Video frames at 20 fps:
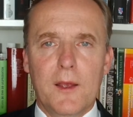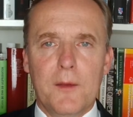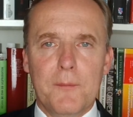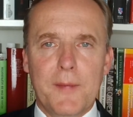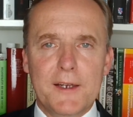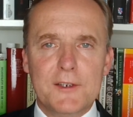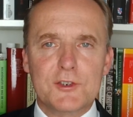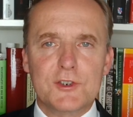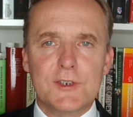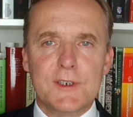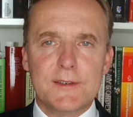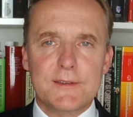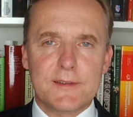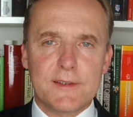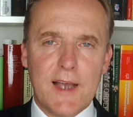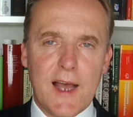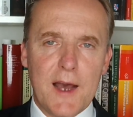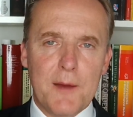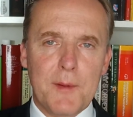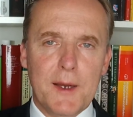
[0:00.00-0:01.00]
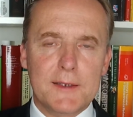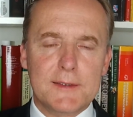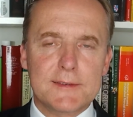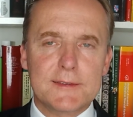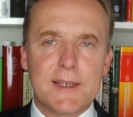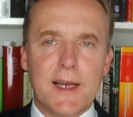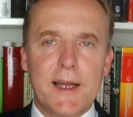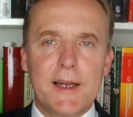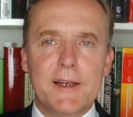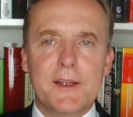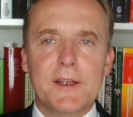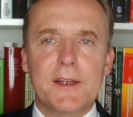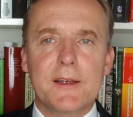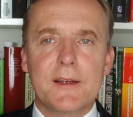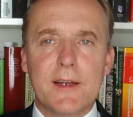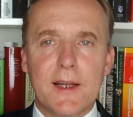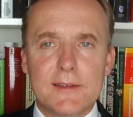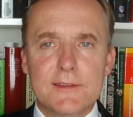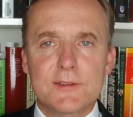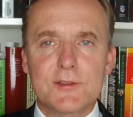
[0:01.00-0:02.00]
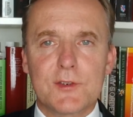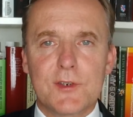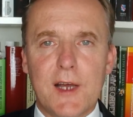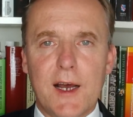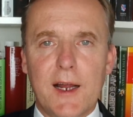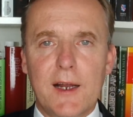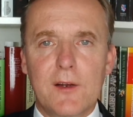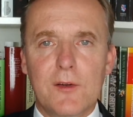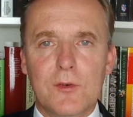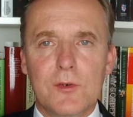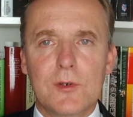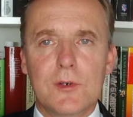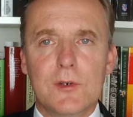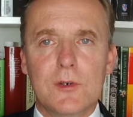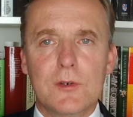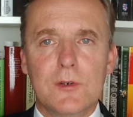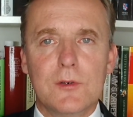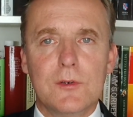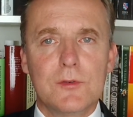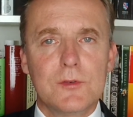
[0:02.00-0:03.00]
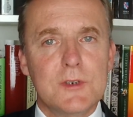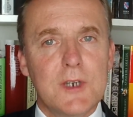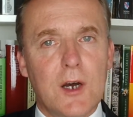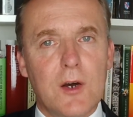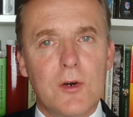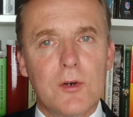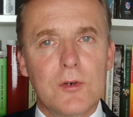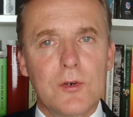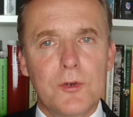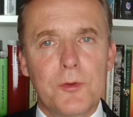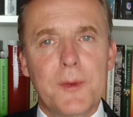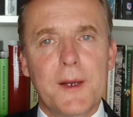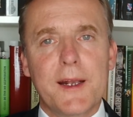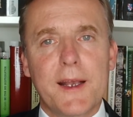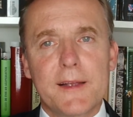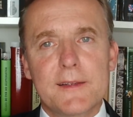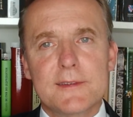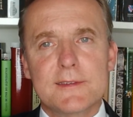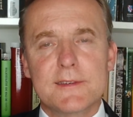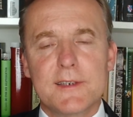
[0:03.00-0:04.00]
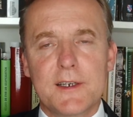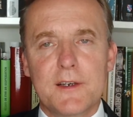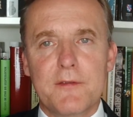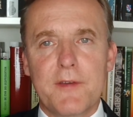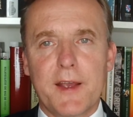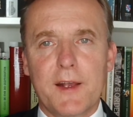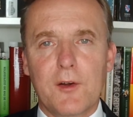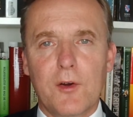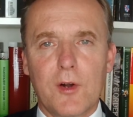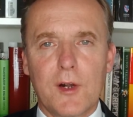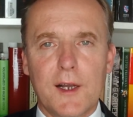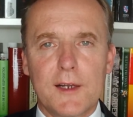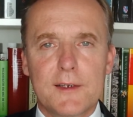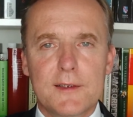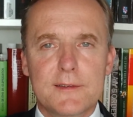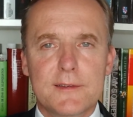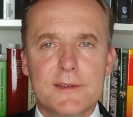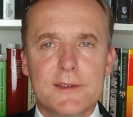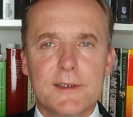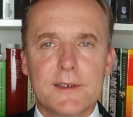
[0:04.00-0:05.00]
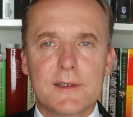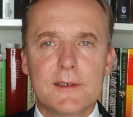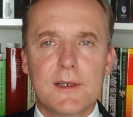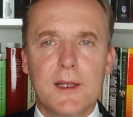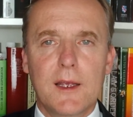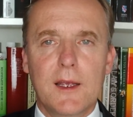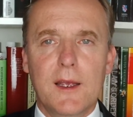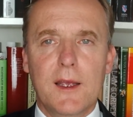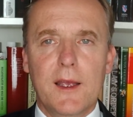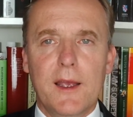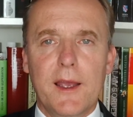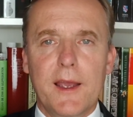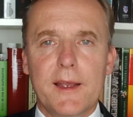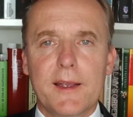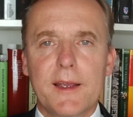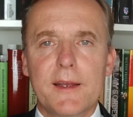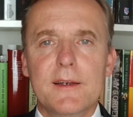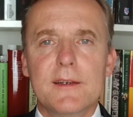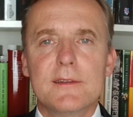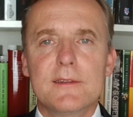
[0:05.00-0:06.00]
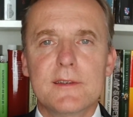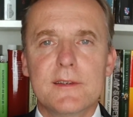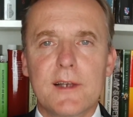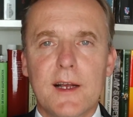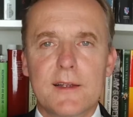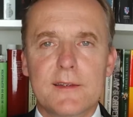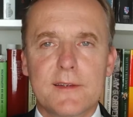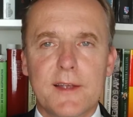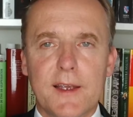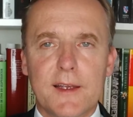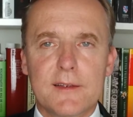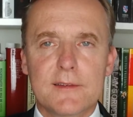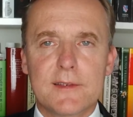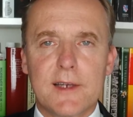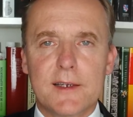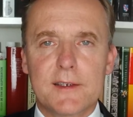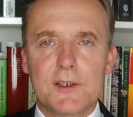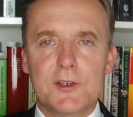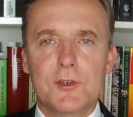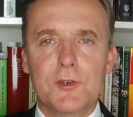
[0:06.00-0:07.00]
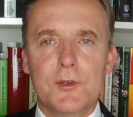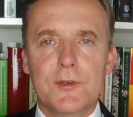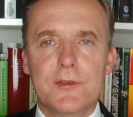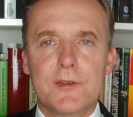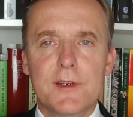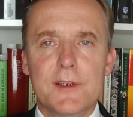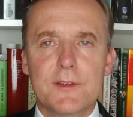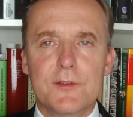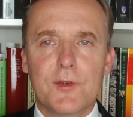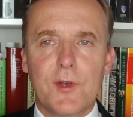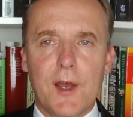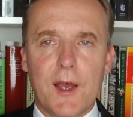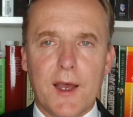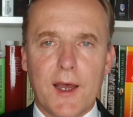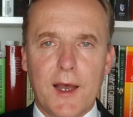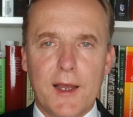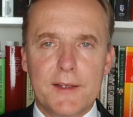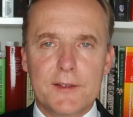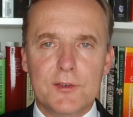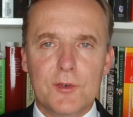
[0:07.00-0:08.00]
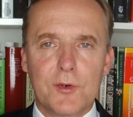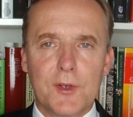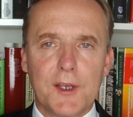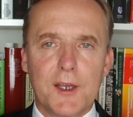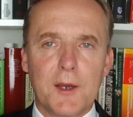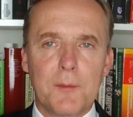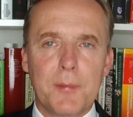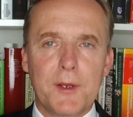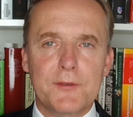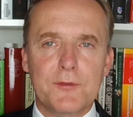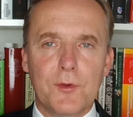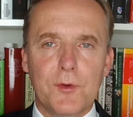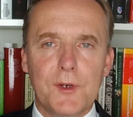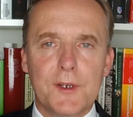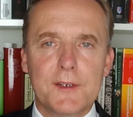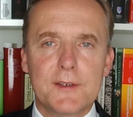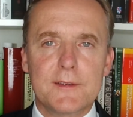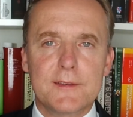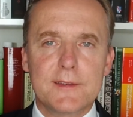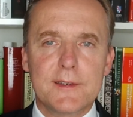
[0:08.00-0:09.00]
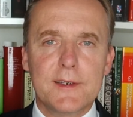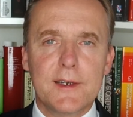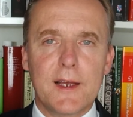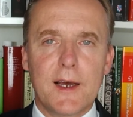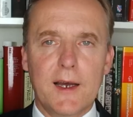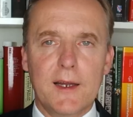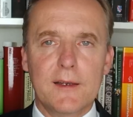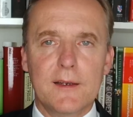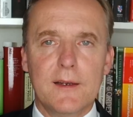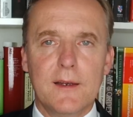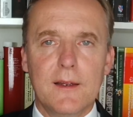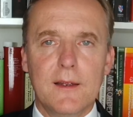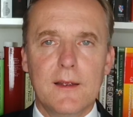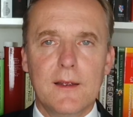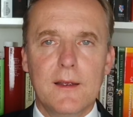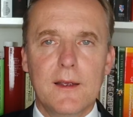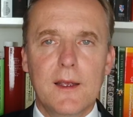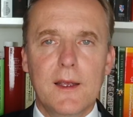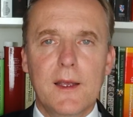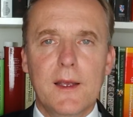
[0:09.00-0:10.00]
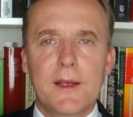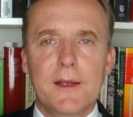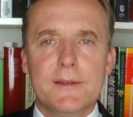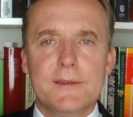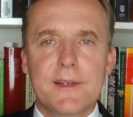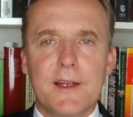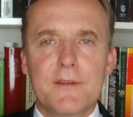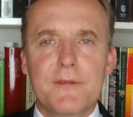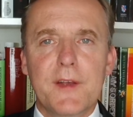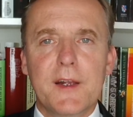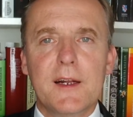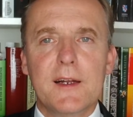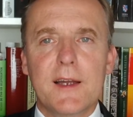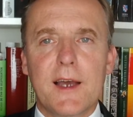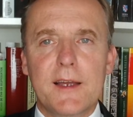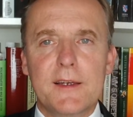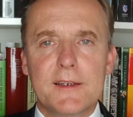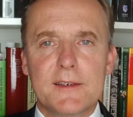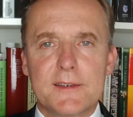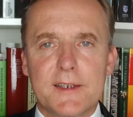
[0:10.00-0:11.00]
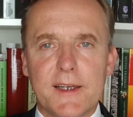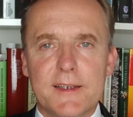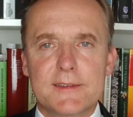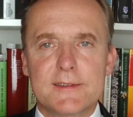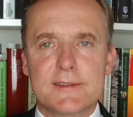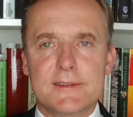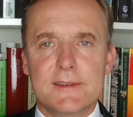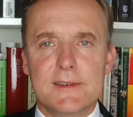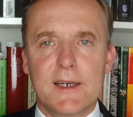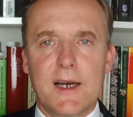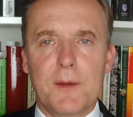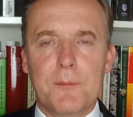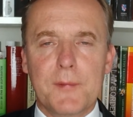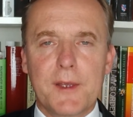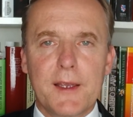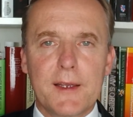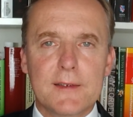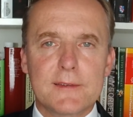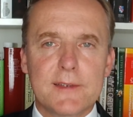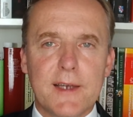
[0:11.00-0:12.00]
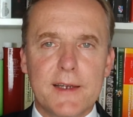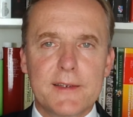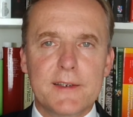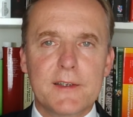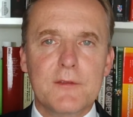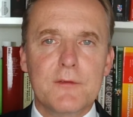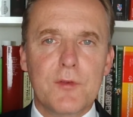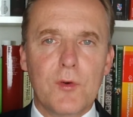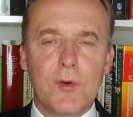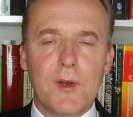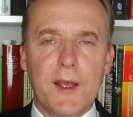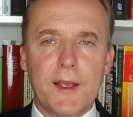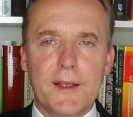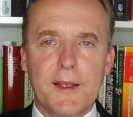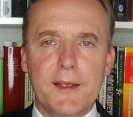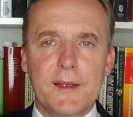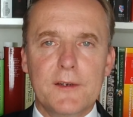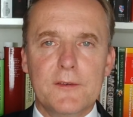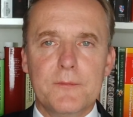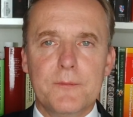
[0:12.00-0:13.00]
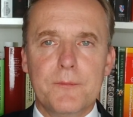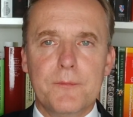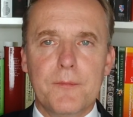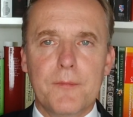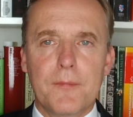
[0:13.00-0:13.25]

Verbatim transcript: Menschen, die sich arbeitsteilig national und auch über Grenzen hinweg organisieren, erkennen sich als gegenseitig nützlich zur Erreichung ihrer persönlichen Ziele an. Sie entwickeln ein Interesse am gegenseitigen Wohlergehen.